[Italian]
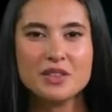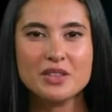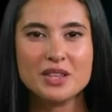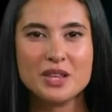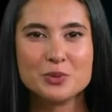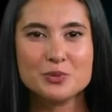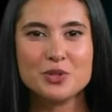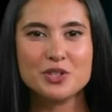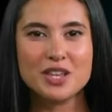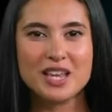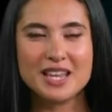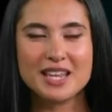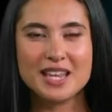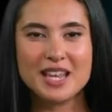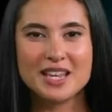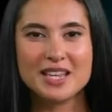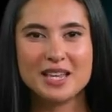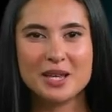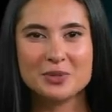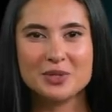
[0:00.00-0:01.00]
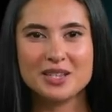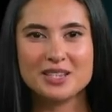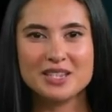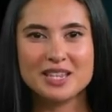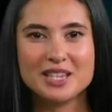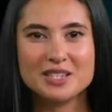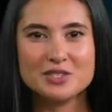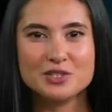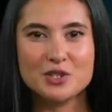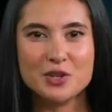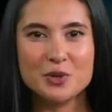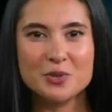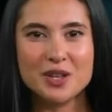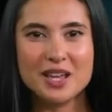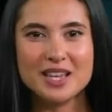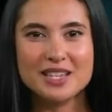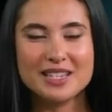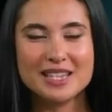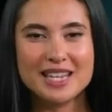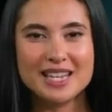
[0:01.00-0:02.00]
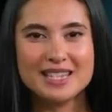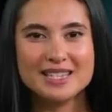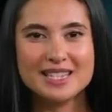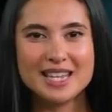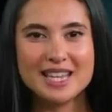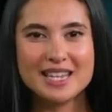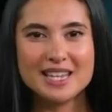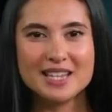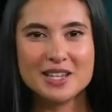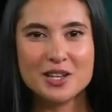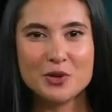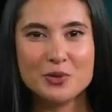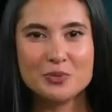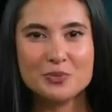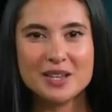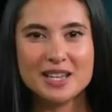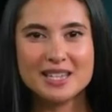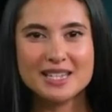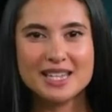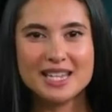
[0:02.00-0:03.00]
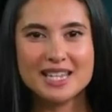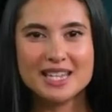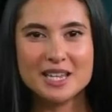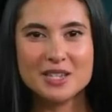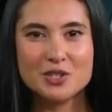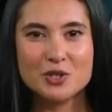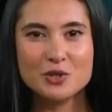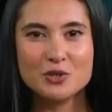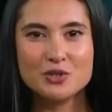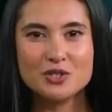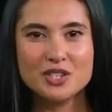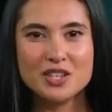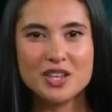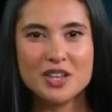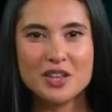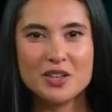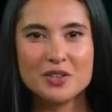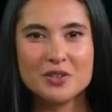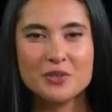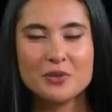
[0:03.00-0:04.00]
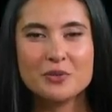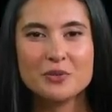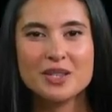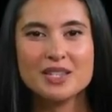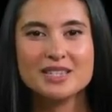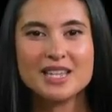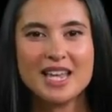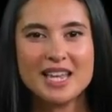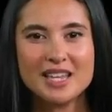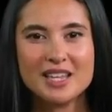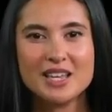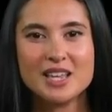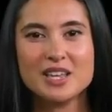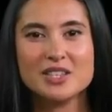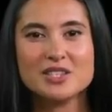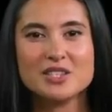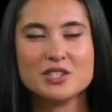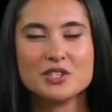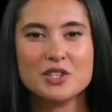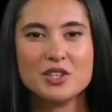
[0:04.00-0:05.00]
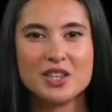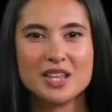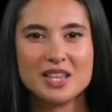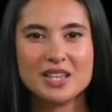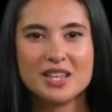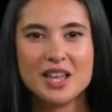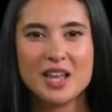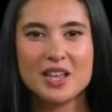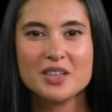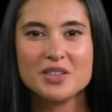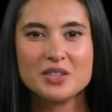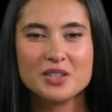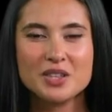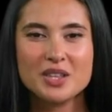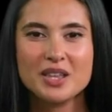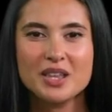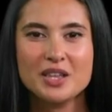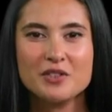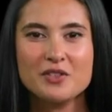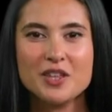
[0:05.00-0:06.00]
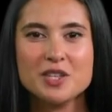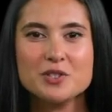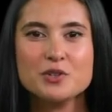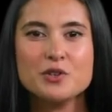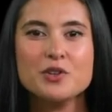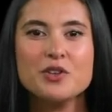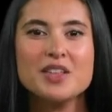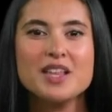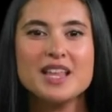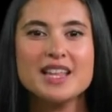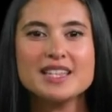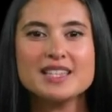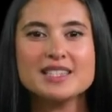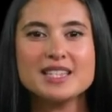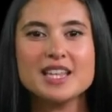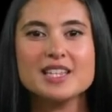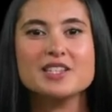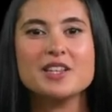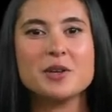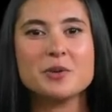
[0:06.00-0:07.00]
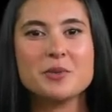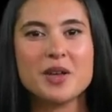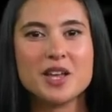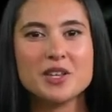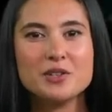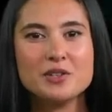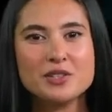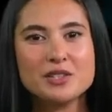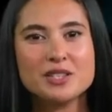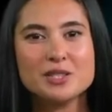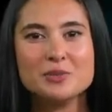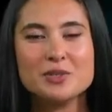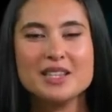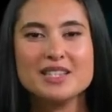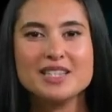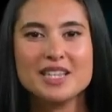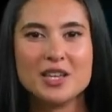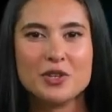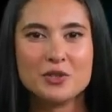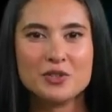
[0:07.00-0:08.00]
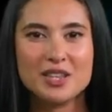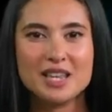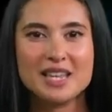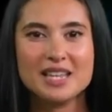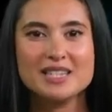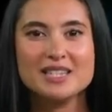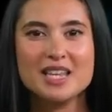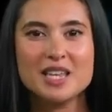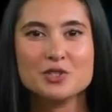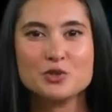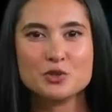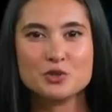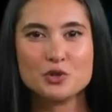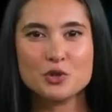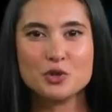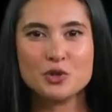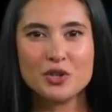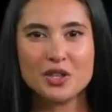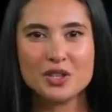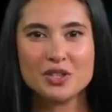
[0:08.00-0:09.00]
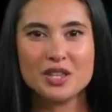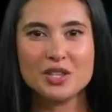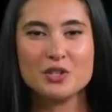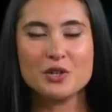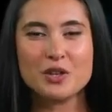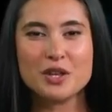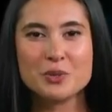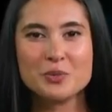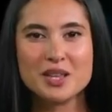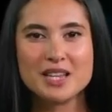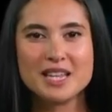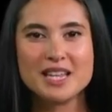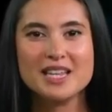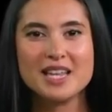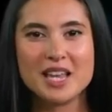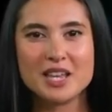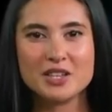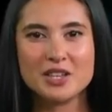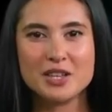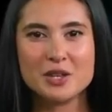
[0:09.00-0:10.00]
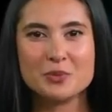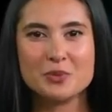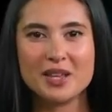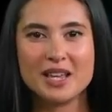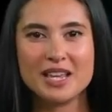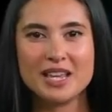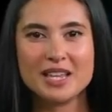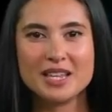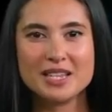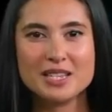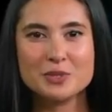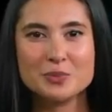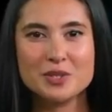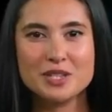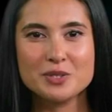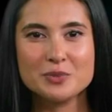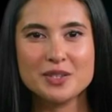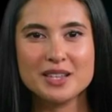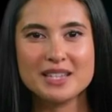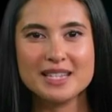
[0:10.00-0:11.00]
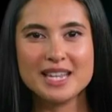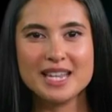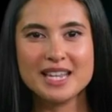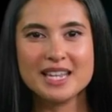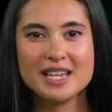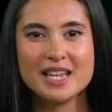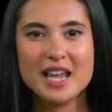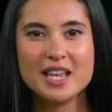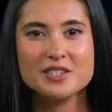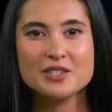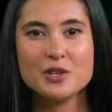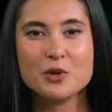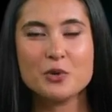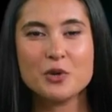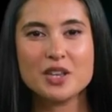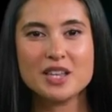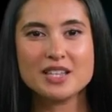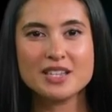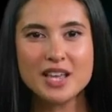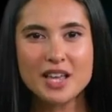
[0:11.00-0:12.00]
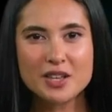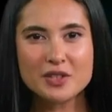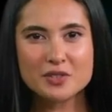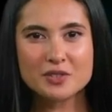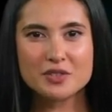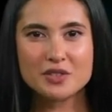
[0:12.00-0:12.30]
I modelli HD3 sono caratterizzati da un mix di tecnologia, design e artigianalità, e vengono realizzati a mano in Svizzera utilizzando solo i migliori materiali e meccanismi svizzeri di alta qualità.